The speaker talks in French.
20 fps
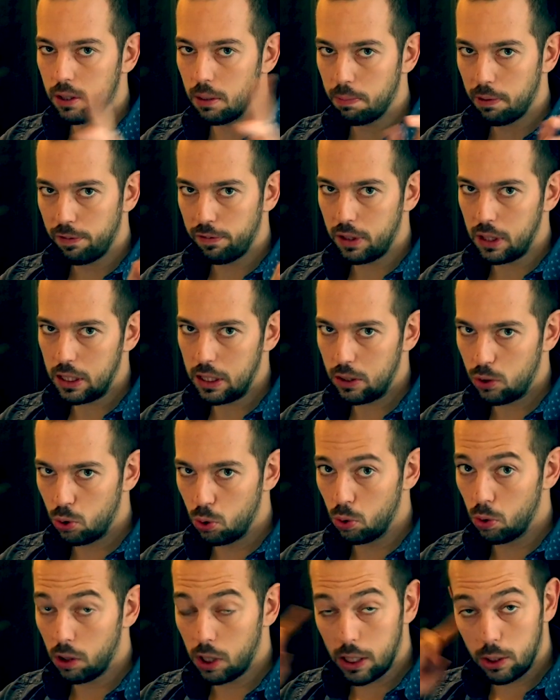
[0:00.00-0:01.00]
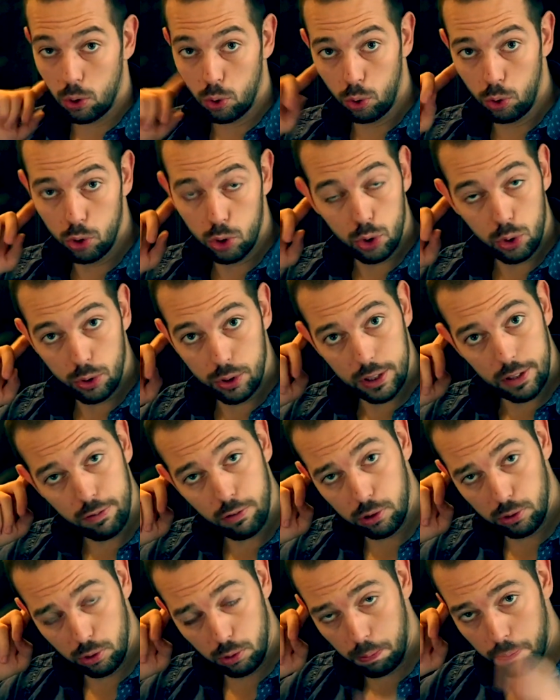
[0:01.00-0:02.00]
c'est pas fini. Tu auras d'autres choses
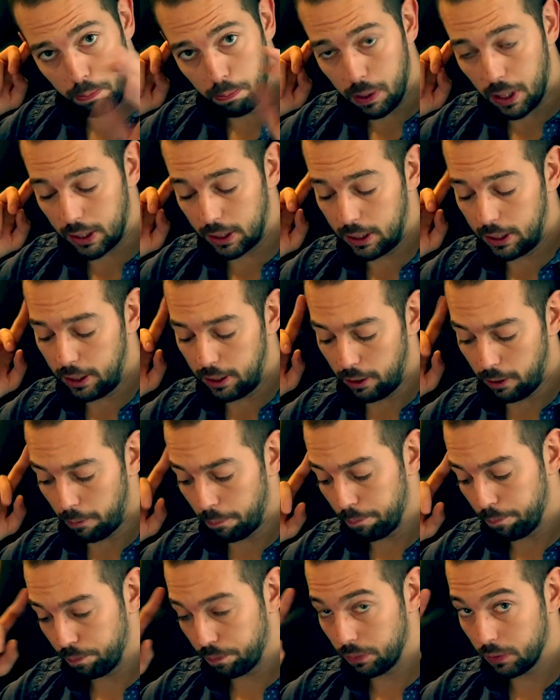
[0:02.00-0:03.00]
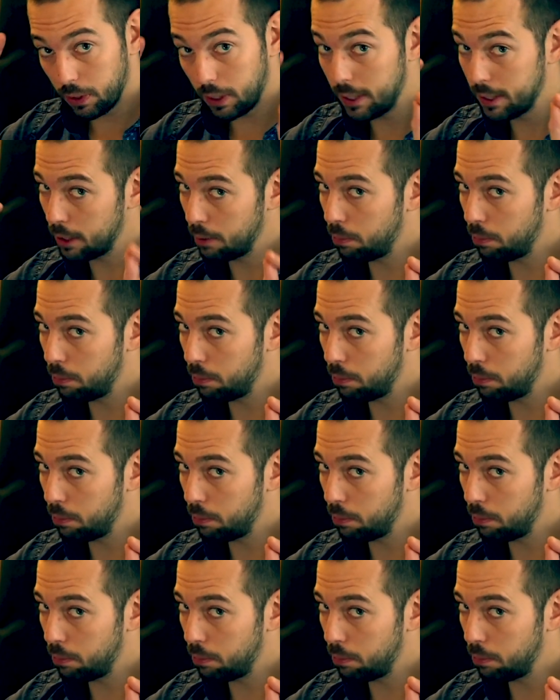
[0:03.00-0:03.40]
avant de partir. Très